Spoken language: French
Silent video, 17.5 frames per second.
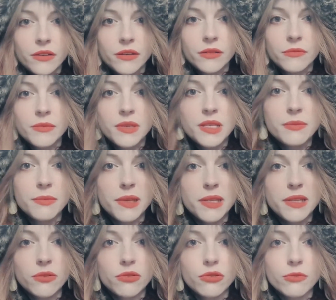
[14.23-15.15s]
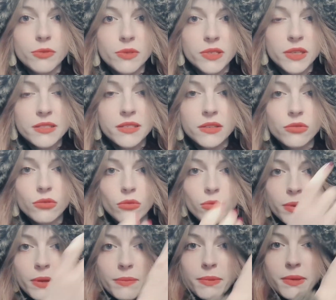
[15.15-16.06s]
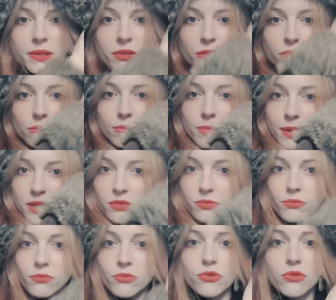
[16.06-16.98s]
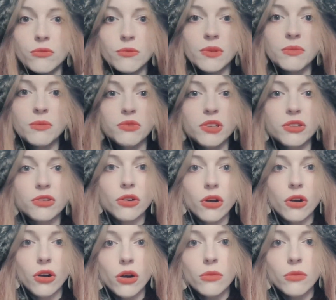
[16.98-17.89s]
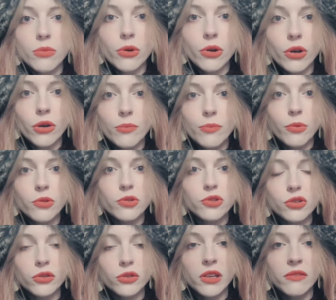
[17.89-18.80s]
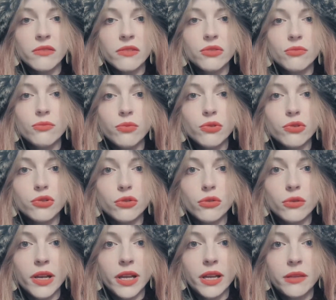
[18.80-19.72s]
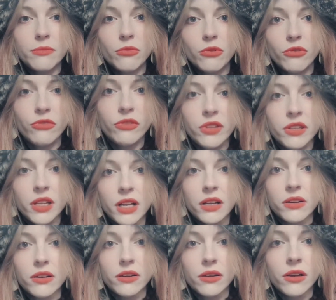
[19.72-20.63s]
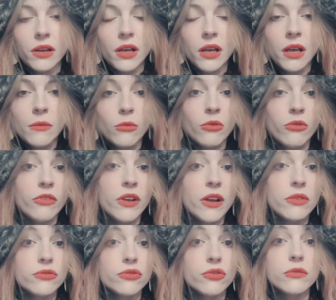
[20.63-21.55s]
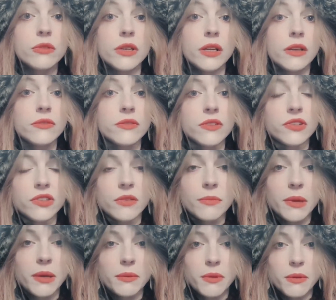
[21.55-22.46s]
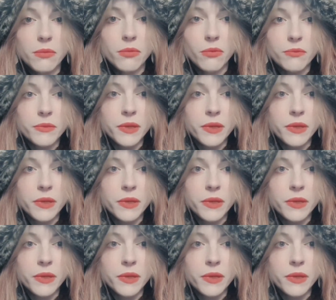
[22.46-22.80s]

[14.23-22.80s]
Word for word: Miss Météo je pense qu'elle s'est trompée parce que bah, je me suis mis une petite robe pensant qu'il y avait du beau soleil mais au final on verra aujourd'hui hein, on sait jamais mais bon